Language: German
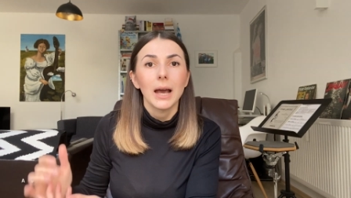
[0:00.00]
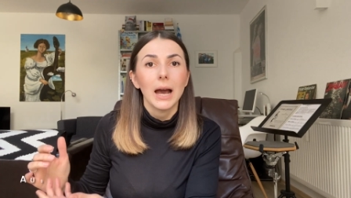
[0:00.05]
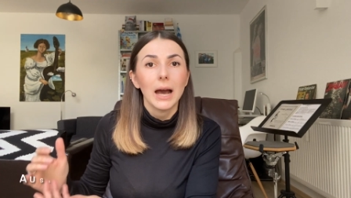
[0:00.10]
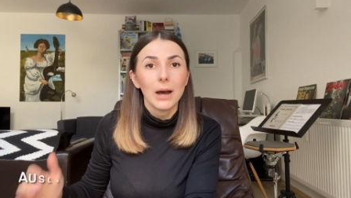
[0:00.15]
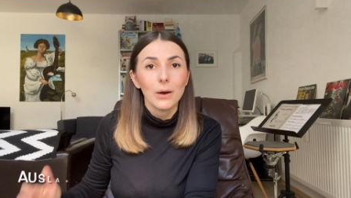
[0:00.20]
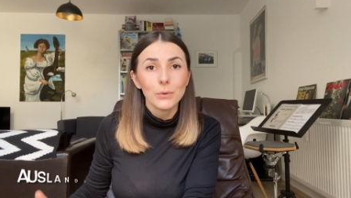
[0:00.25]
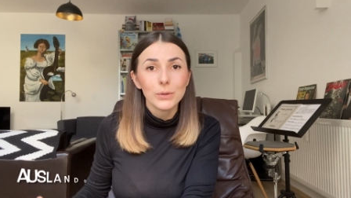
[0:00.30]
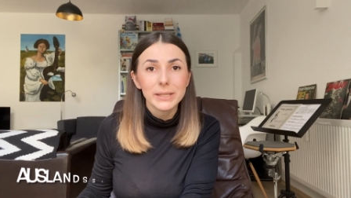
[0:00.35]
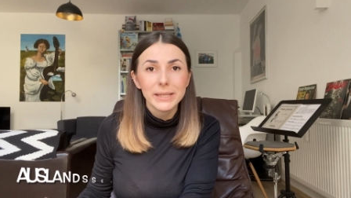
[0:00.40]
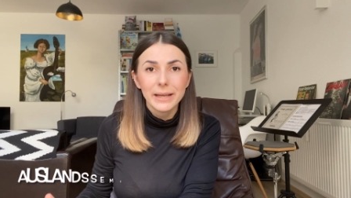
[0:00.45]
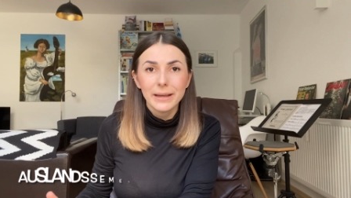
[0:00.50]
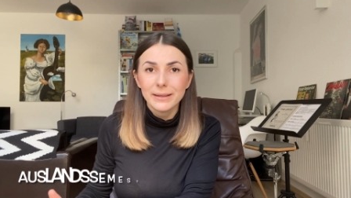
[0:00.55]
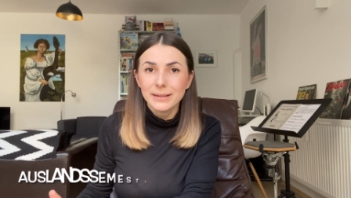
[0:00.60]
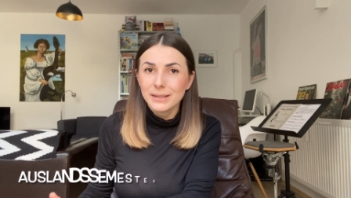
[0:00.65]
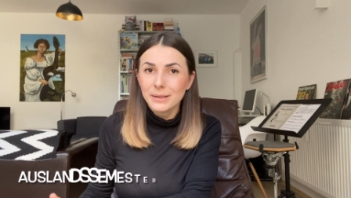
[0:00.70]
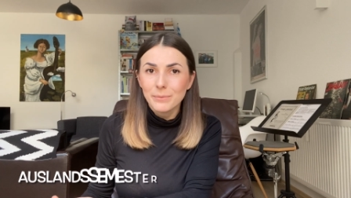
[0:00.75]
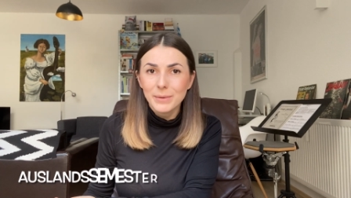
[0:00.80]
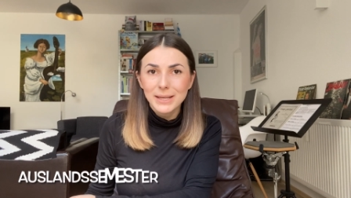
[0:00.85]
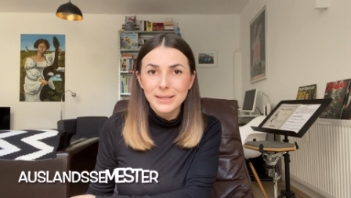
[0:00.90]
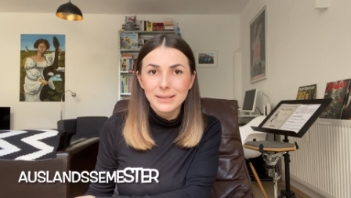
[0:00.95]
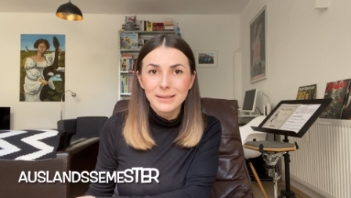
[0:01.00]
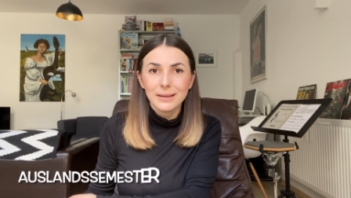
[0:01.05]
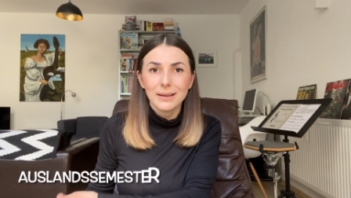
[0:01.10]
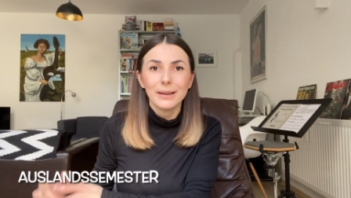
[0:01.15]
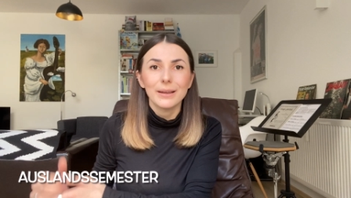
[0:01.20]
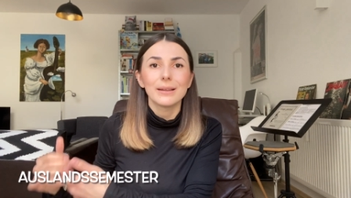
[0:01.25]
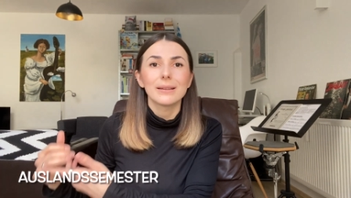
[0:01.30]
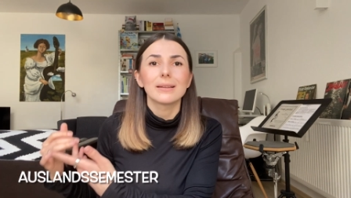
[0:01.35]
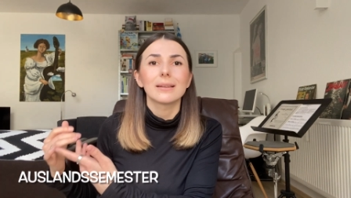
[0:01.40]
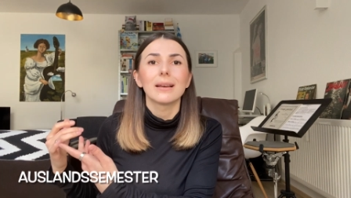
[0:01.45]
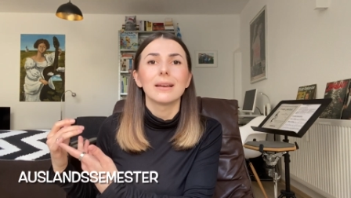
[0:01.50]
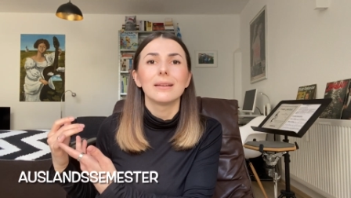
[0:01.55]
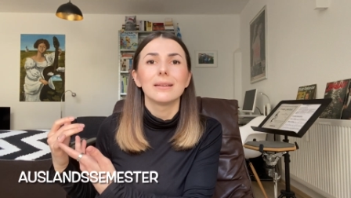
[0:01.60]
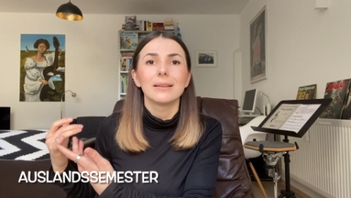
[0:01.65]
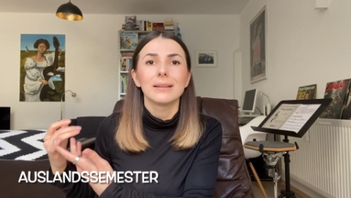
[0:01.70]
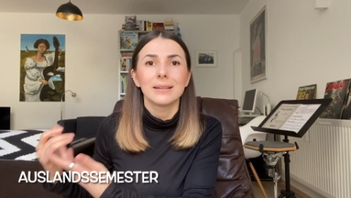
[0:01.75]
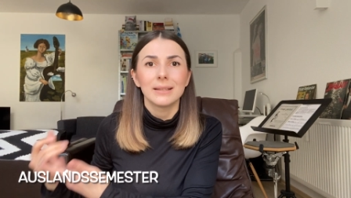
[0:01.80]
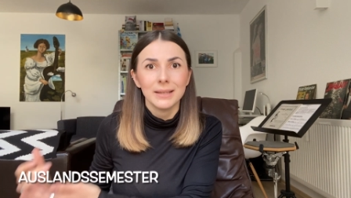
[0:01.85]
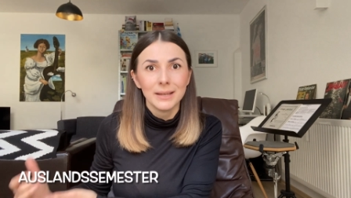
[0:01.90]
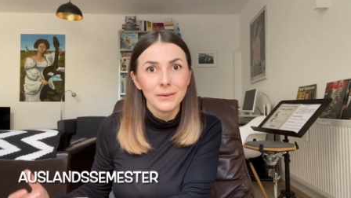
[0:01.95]
Auslandssemester ist ein
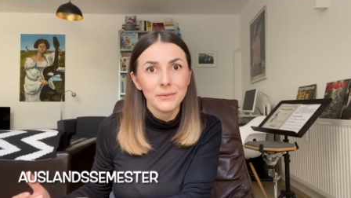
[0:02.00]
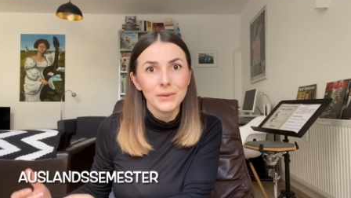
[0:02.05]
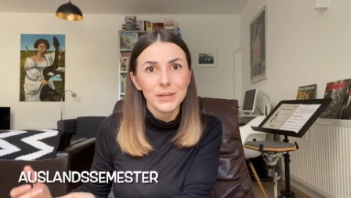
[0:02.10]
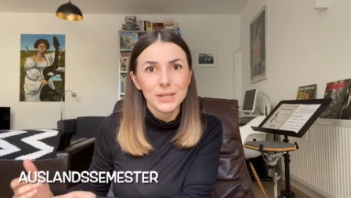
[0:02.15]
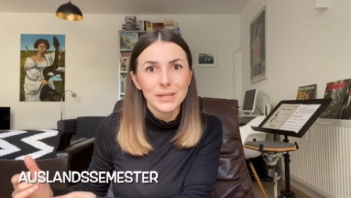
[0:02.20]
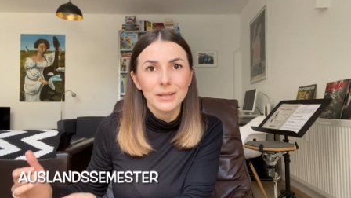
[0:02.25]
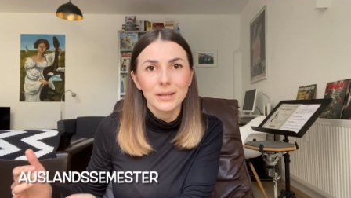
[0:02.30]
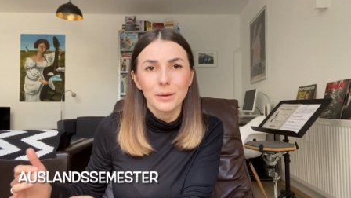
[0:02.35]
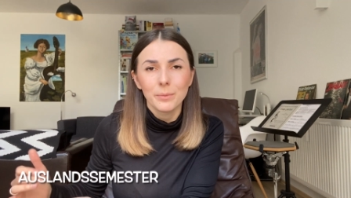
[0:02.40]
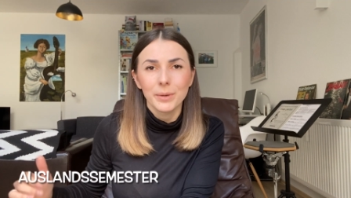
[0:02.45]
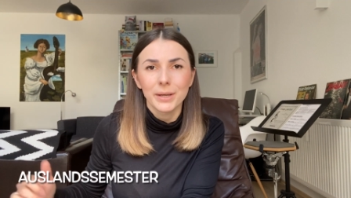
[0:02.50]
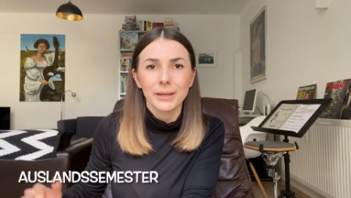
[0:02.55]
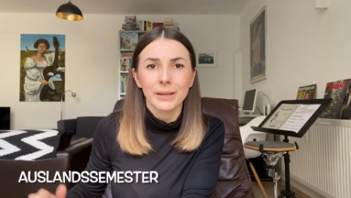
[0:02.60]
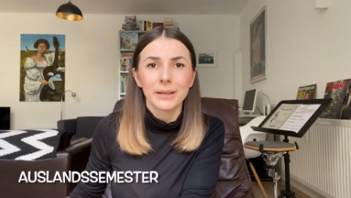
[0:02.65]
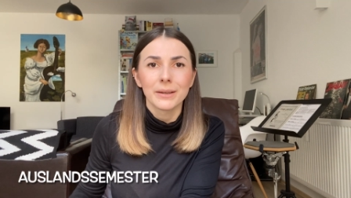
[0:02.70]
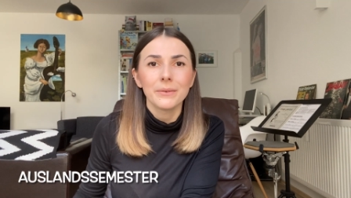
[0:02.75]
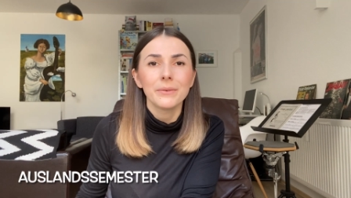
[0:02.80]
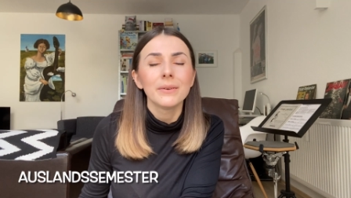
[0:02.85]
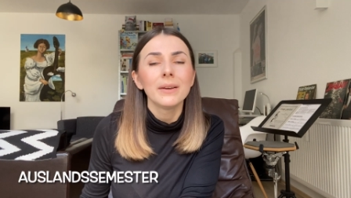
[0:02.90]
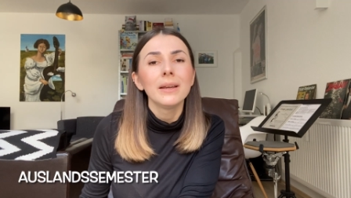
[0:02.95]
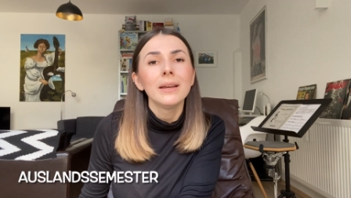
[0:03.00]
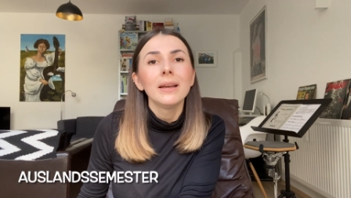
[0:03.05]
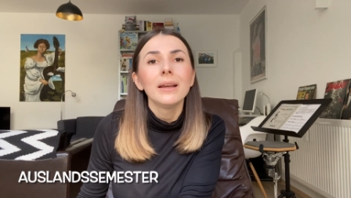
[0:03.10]
sehr wichtiger Begriff.